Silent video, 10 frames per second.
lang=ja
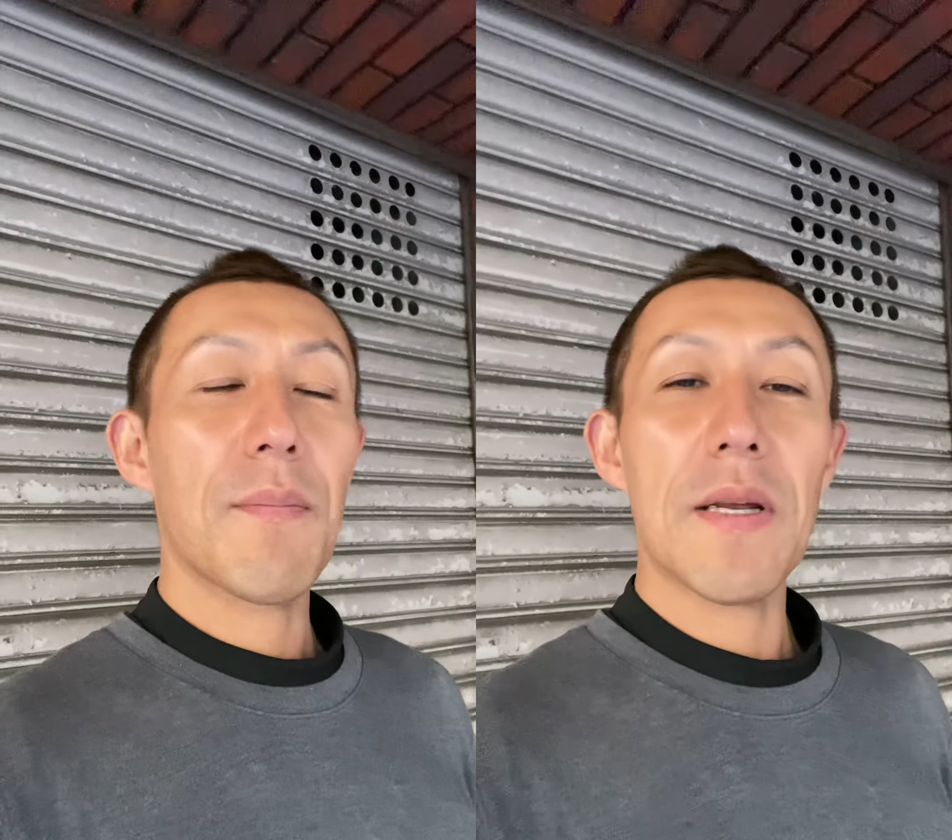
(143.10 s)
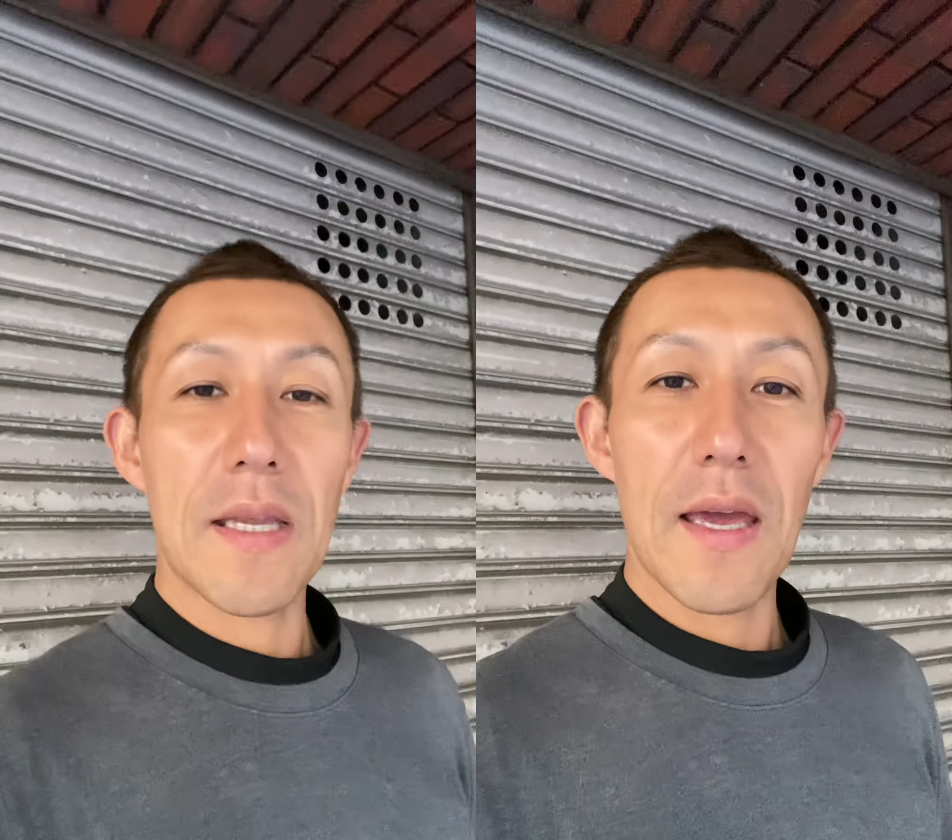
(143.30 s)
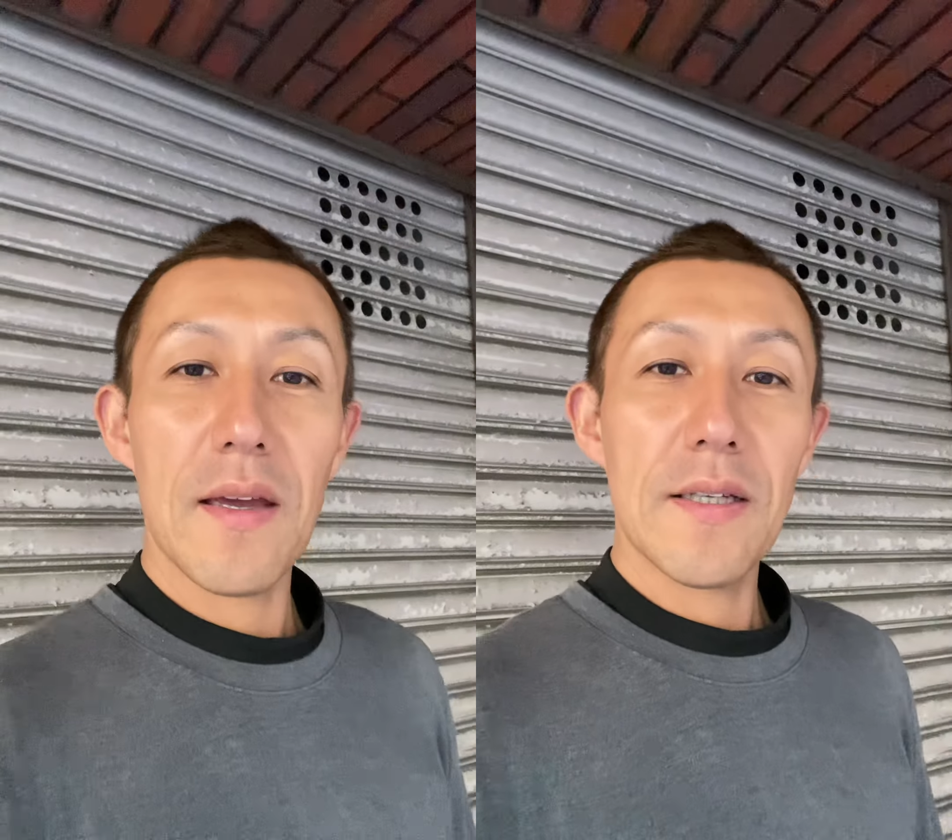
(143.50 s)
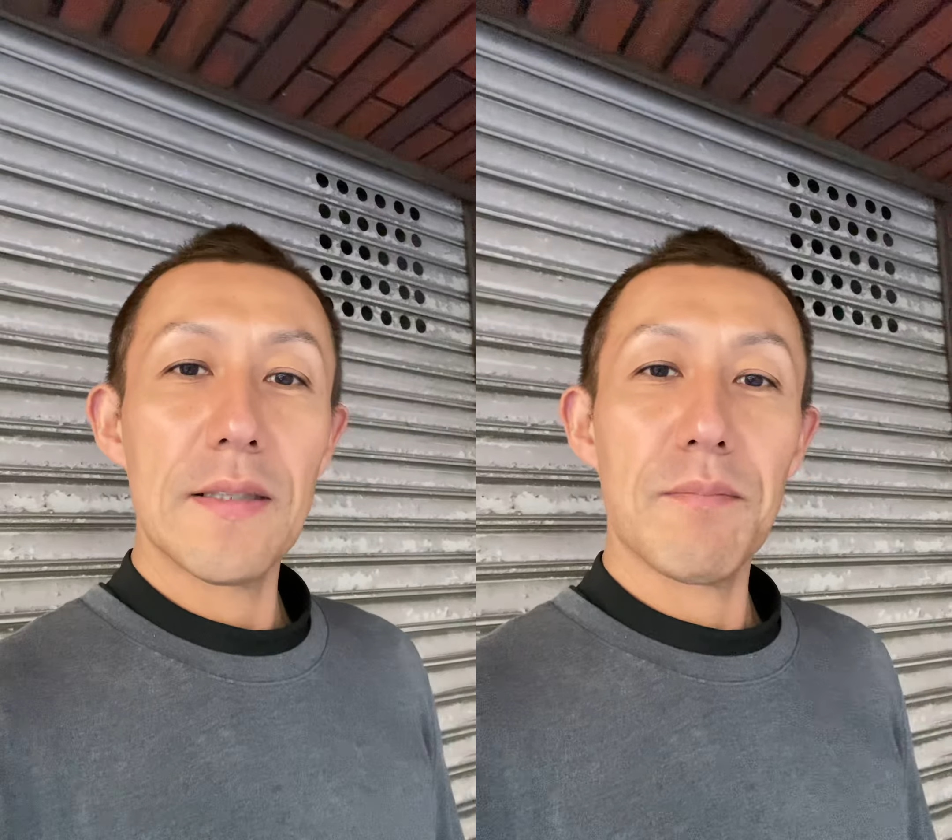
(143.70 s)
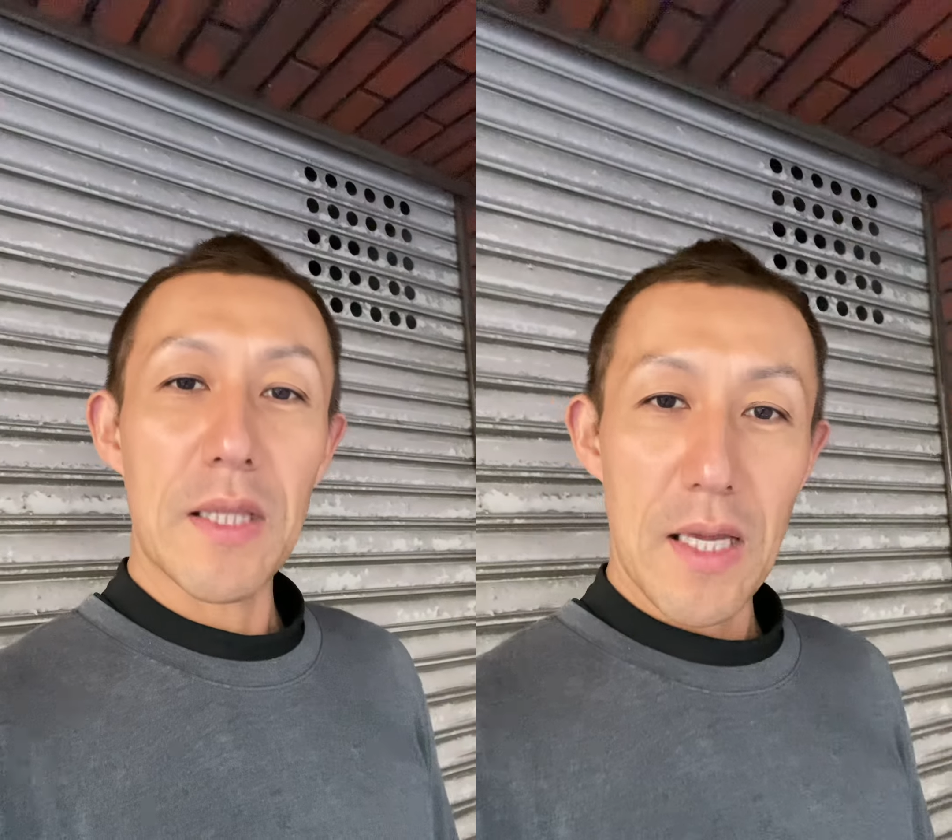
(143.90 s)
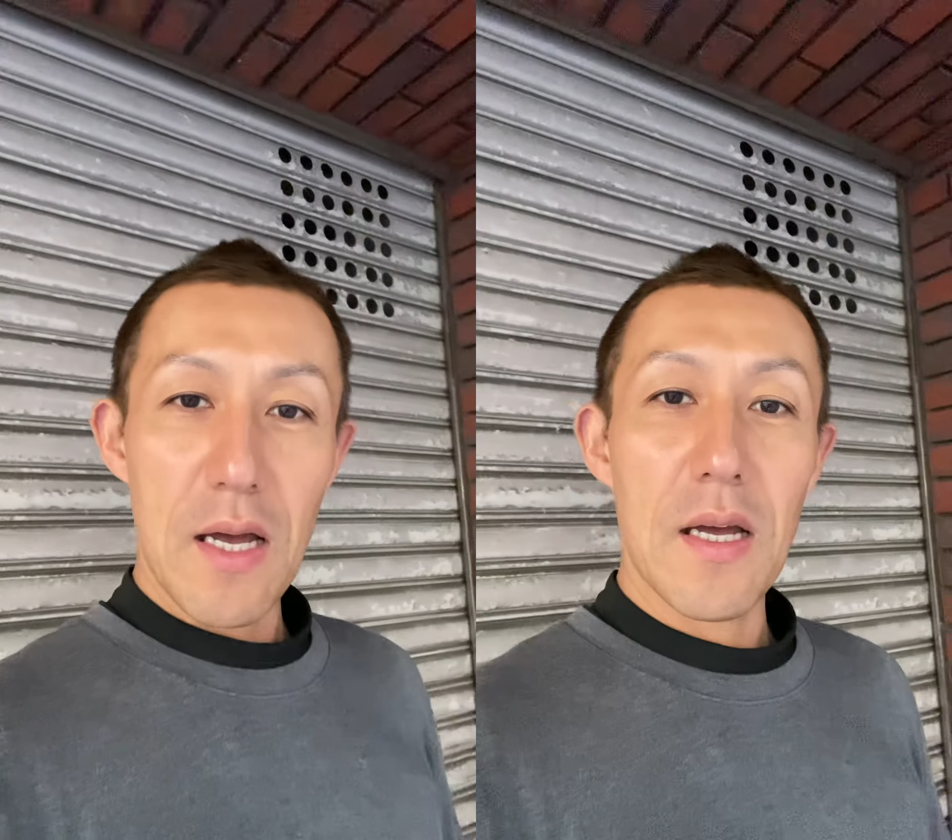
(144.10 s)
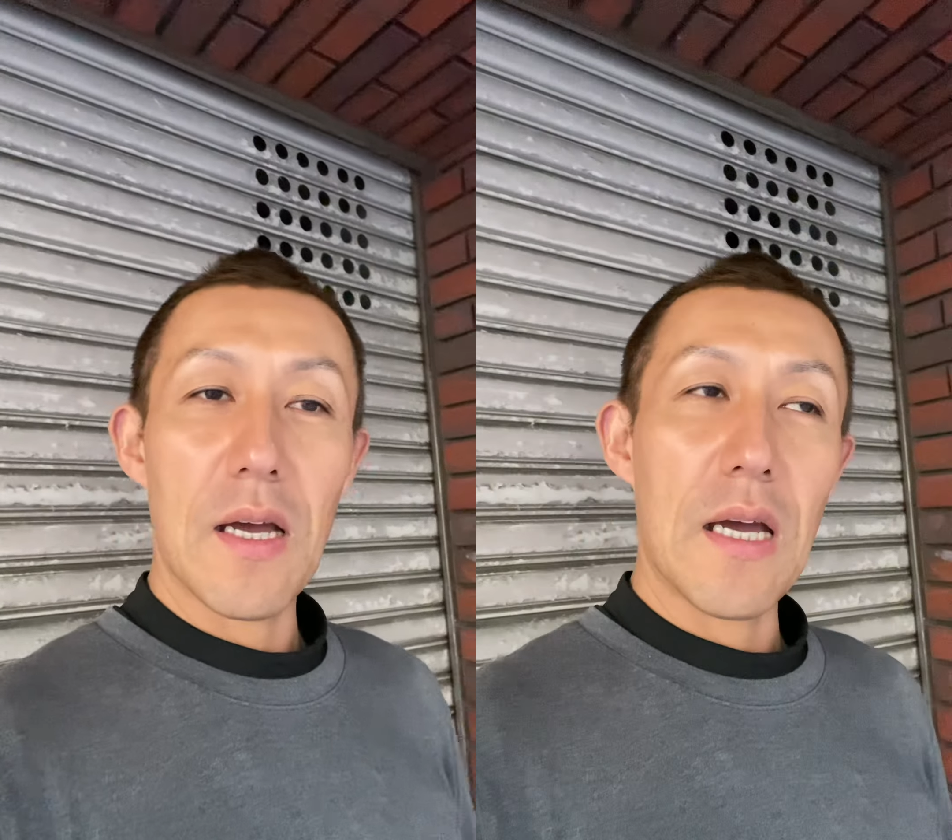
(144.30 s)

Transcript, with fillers: やっぱりねまた